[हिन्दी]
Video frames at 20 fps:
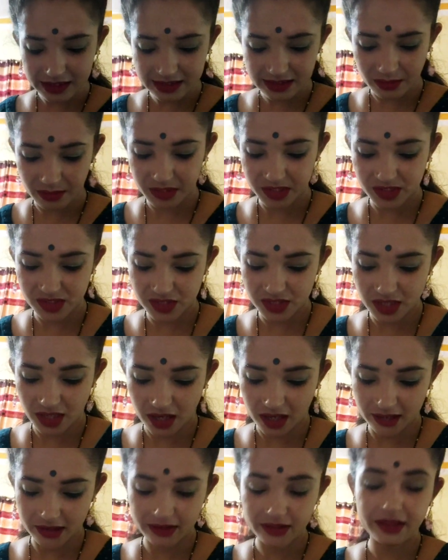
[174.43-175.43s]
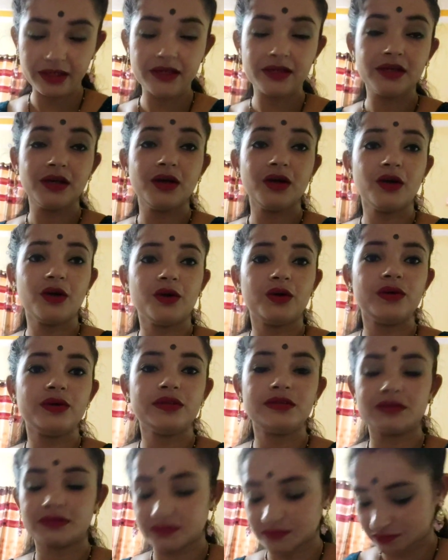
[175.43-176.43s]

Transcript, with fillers: ही समझ नहीं आ रही है और